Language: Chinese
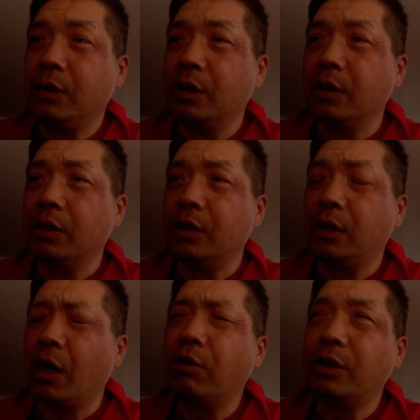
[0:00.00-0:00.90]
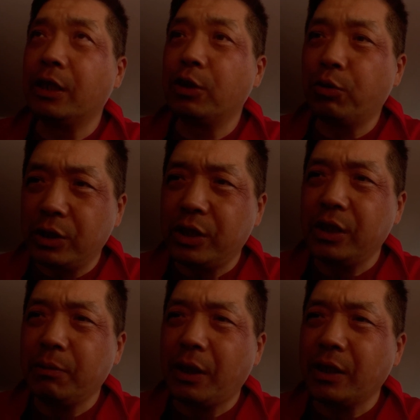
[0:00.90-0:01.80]
嗯，然后这个罗
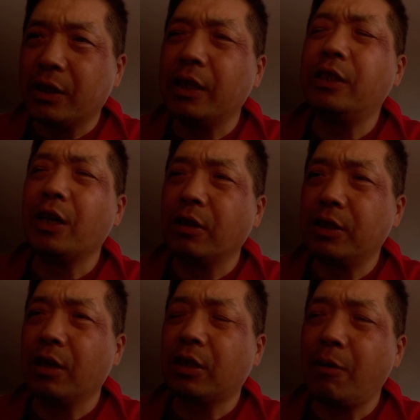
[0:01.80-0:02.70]
琦吧，也可以想象，